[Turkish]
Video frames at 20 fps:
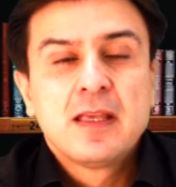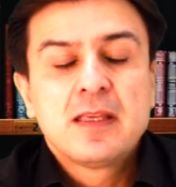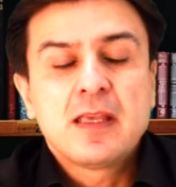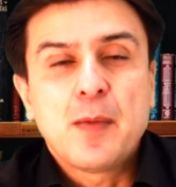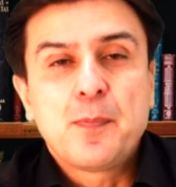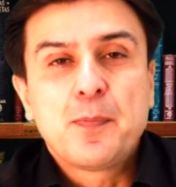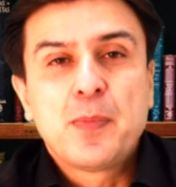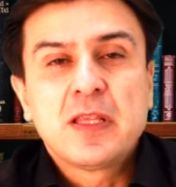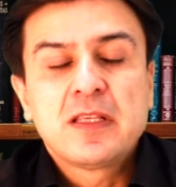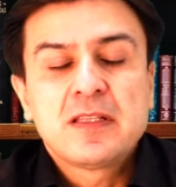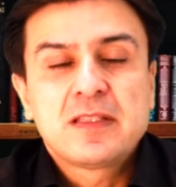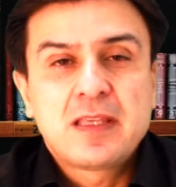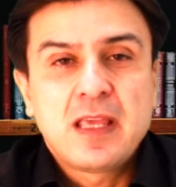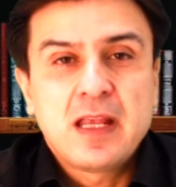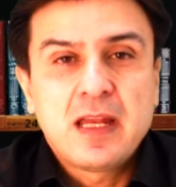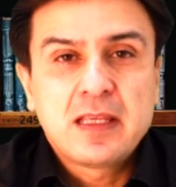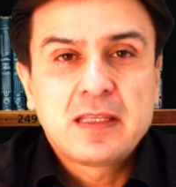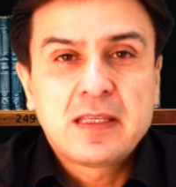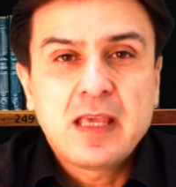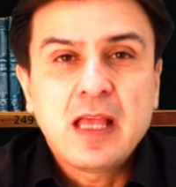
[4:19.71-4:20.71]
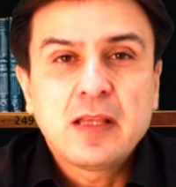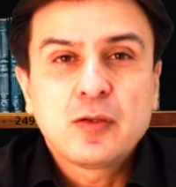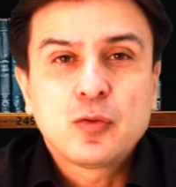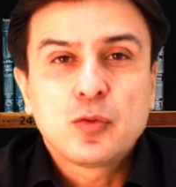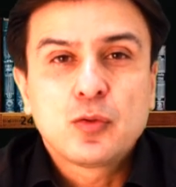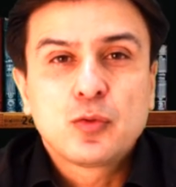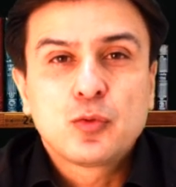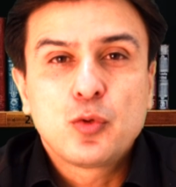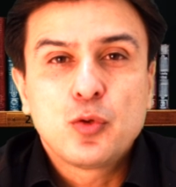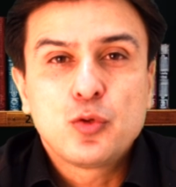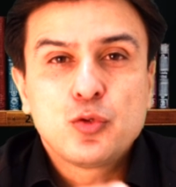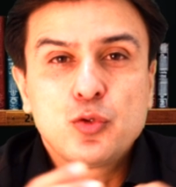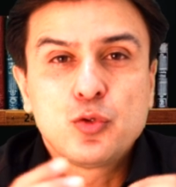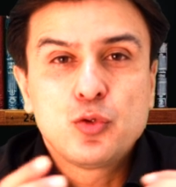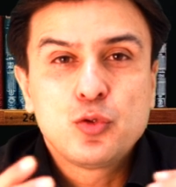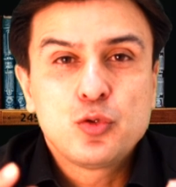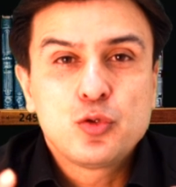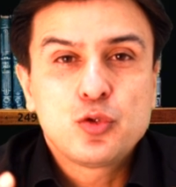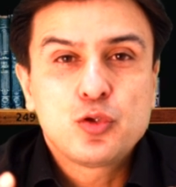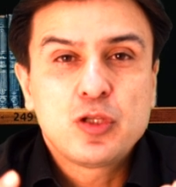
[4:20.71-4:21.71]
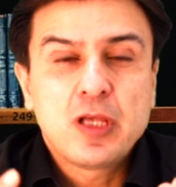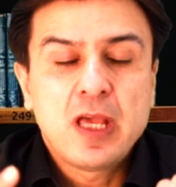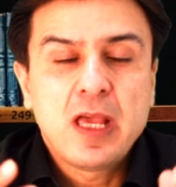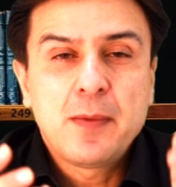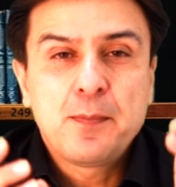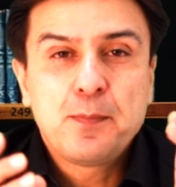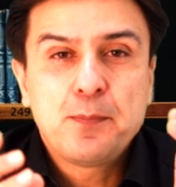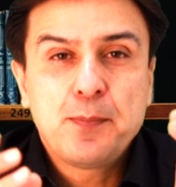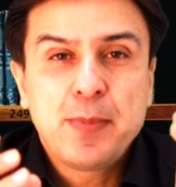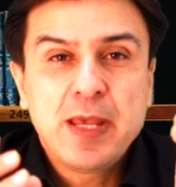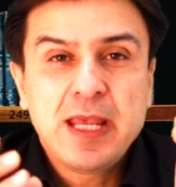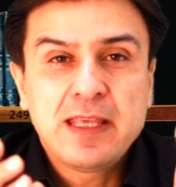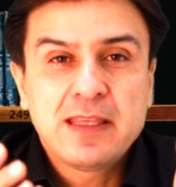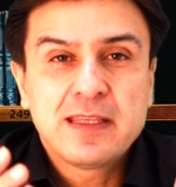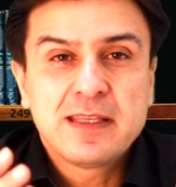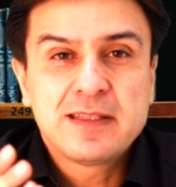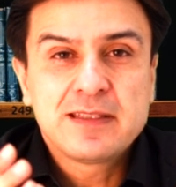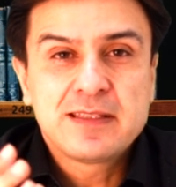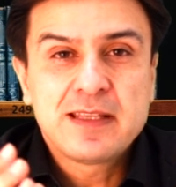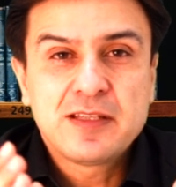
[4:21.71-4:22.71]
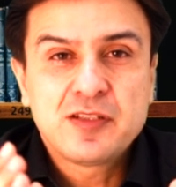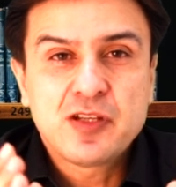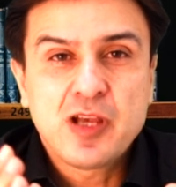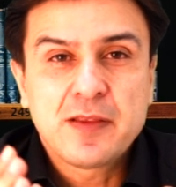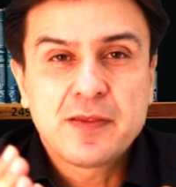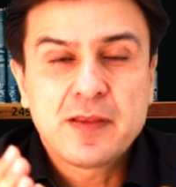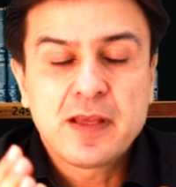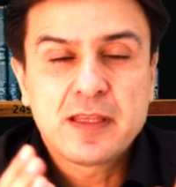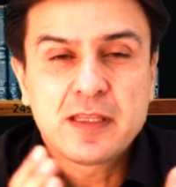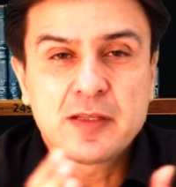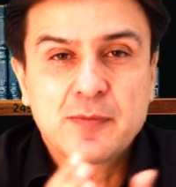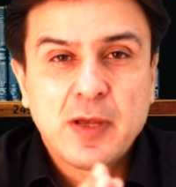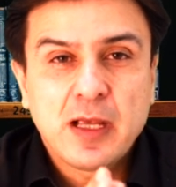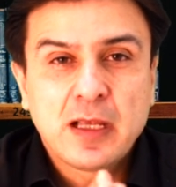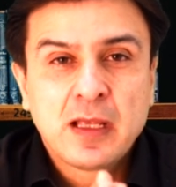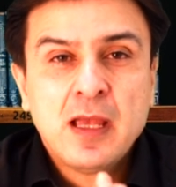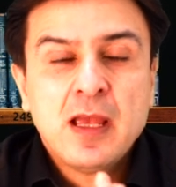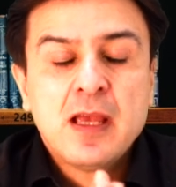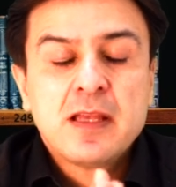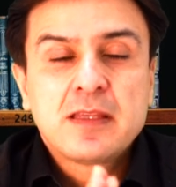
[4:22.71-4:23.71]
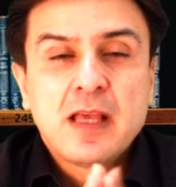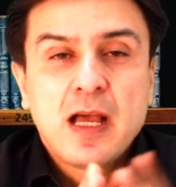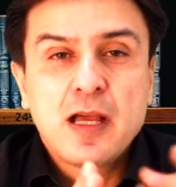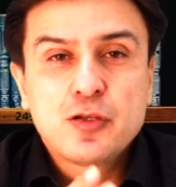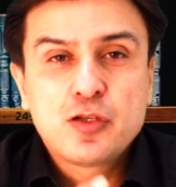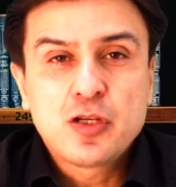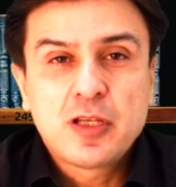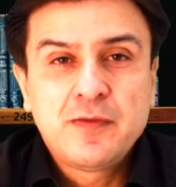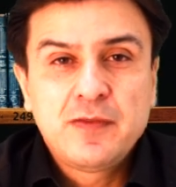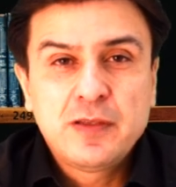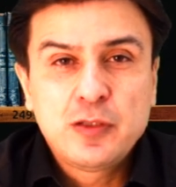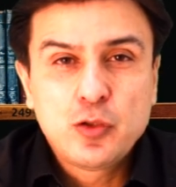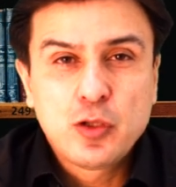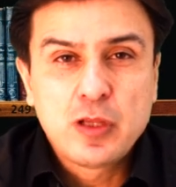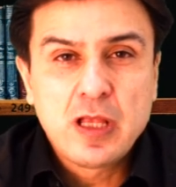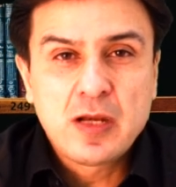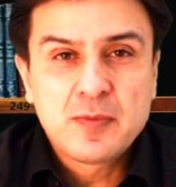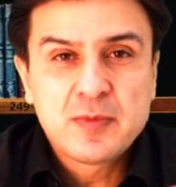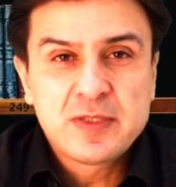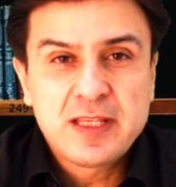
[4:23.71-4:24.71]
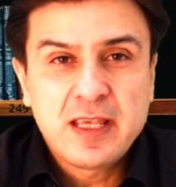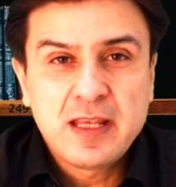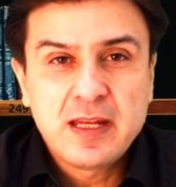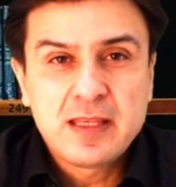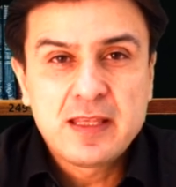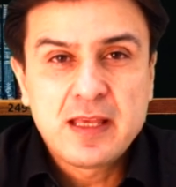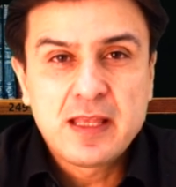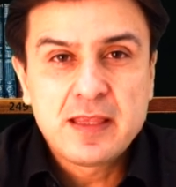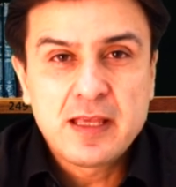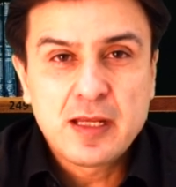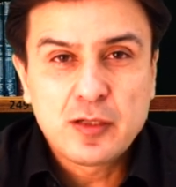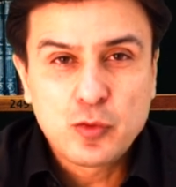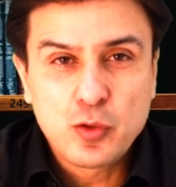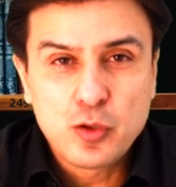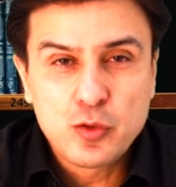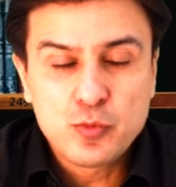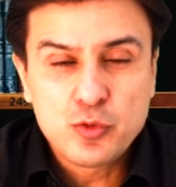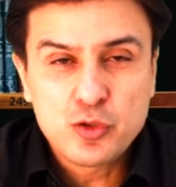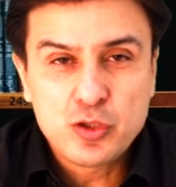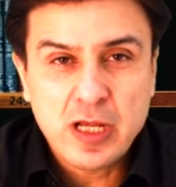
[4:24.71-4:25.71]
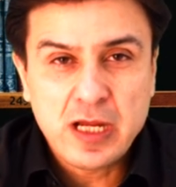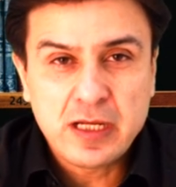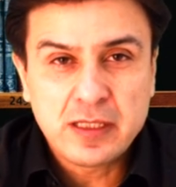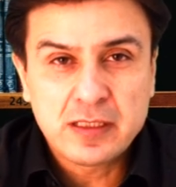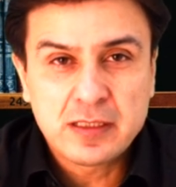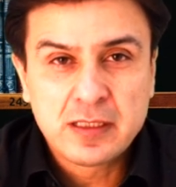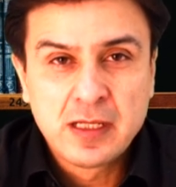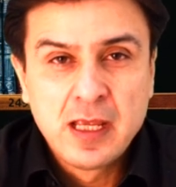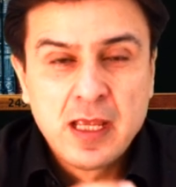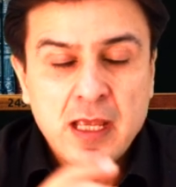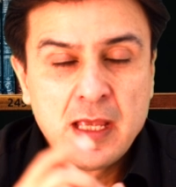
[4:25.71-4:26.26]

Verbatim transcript: Yapmanız gereken gözünüzde, beyninizde canlandırmak. Daha önceki videolarımı seyredenler görmüşlerdir.